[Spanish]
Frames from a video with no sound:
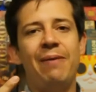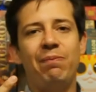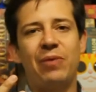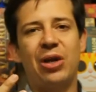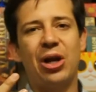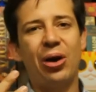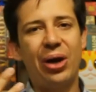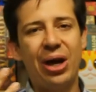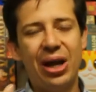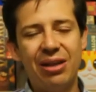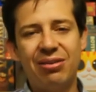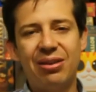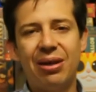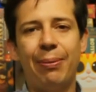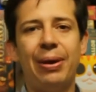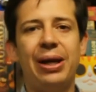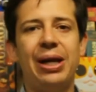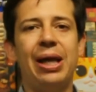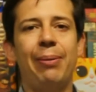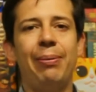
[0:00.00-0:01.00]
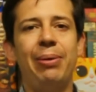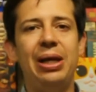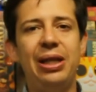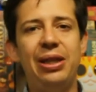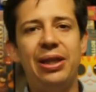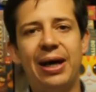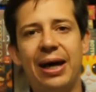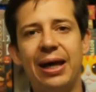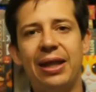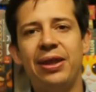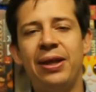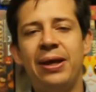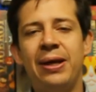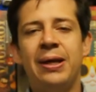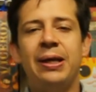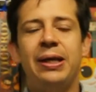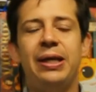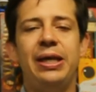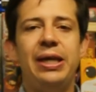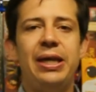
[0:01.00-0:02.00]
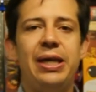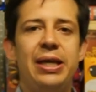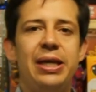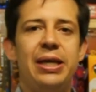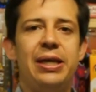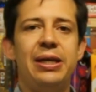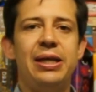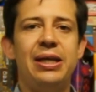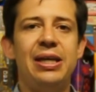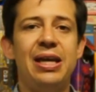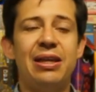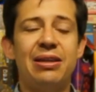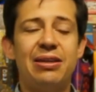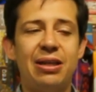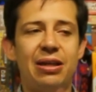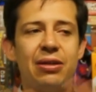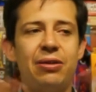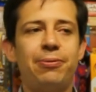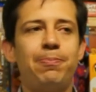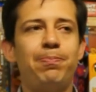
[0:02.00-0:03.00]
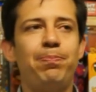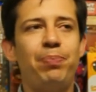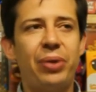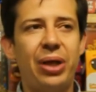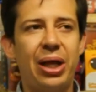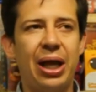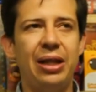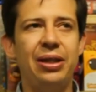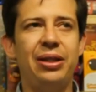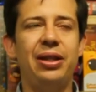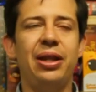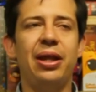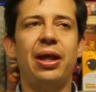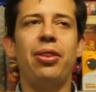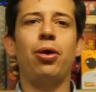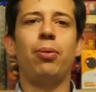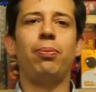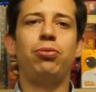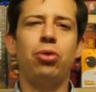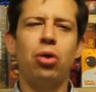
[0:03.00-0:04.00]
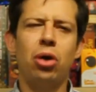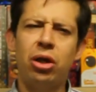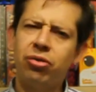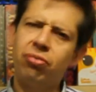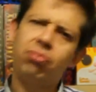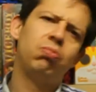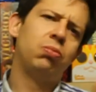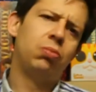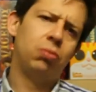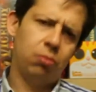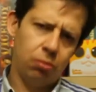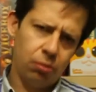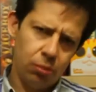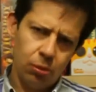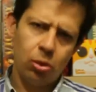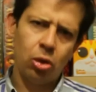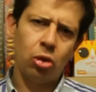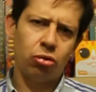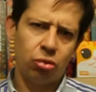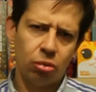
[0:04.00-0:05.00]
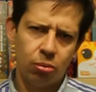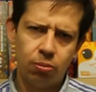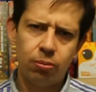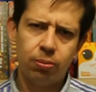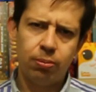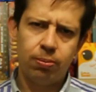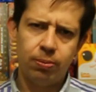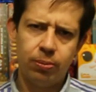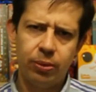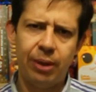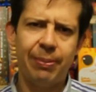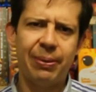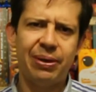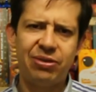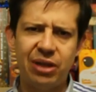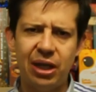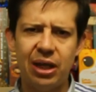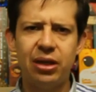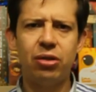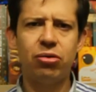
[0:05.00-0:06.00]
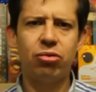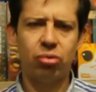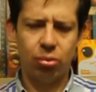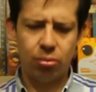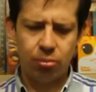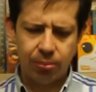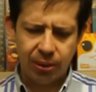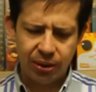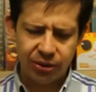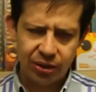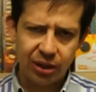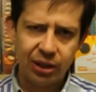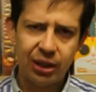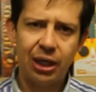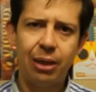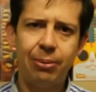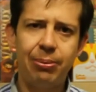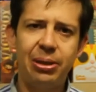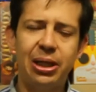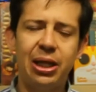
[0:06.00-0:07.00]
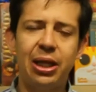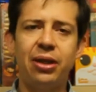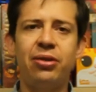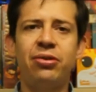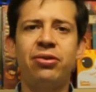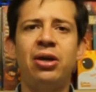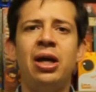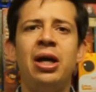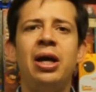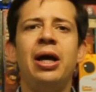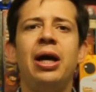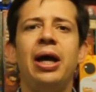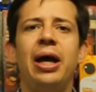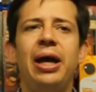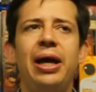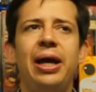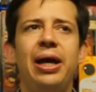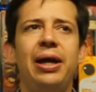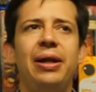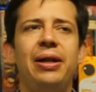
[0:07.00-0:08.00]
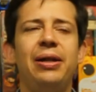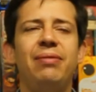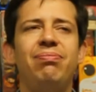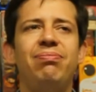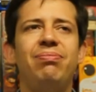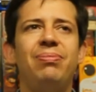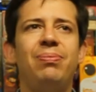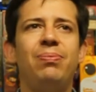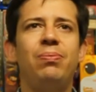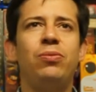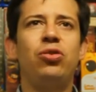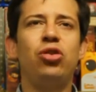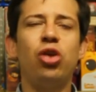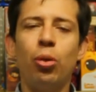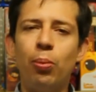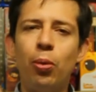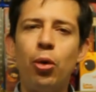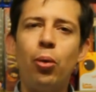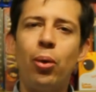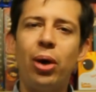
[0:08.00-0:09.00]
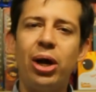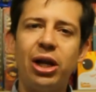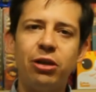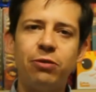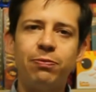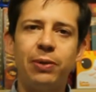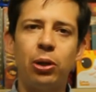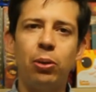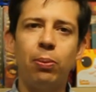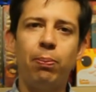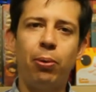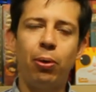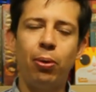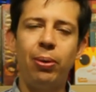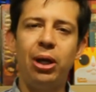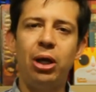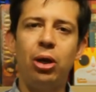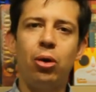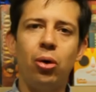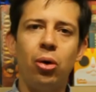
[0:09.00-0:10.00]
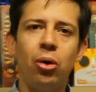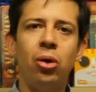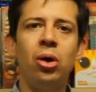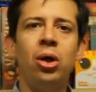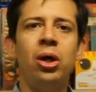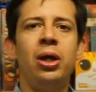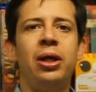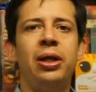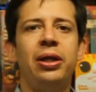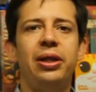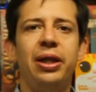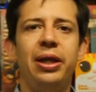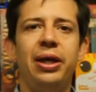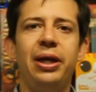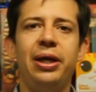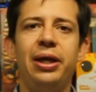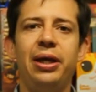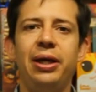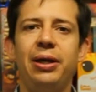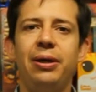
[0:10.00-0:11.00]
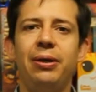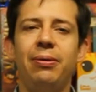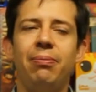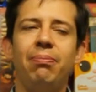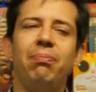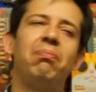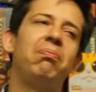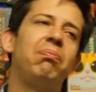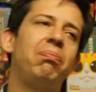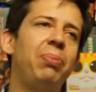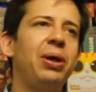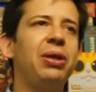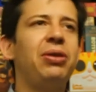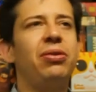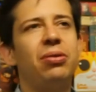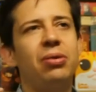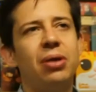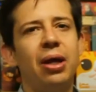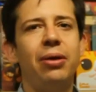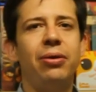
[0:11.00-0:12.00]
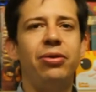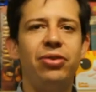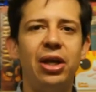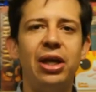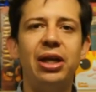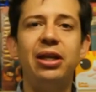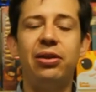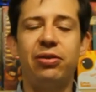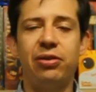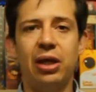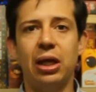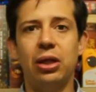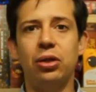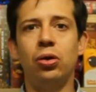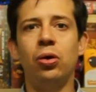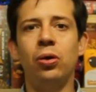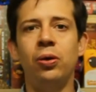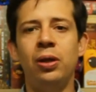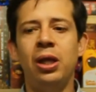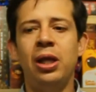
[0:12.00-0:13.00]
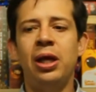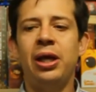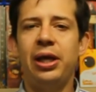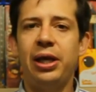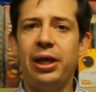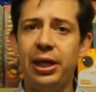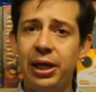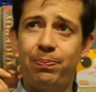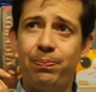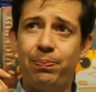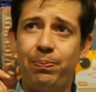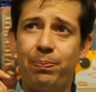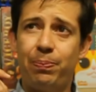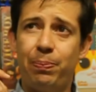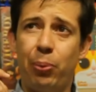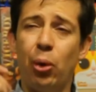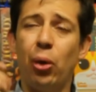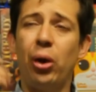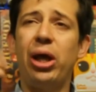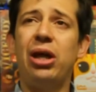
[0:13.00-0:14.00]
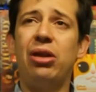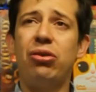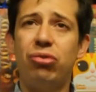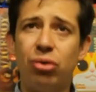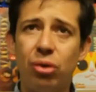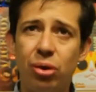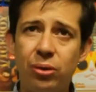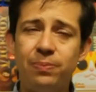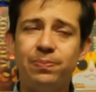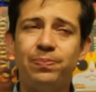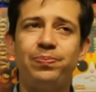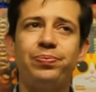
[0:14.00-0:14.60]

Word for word: Creo que esa variabilidad y esas cantidad de opciones, no son demasiadas, son bastante limitadas. Eh, son muy buenas para un público de, pues, que esté iniciando y por eso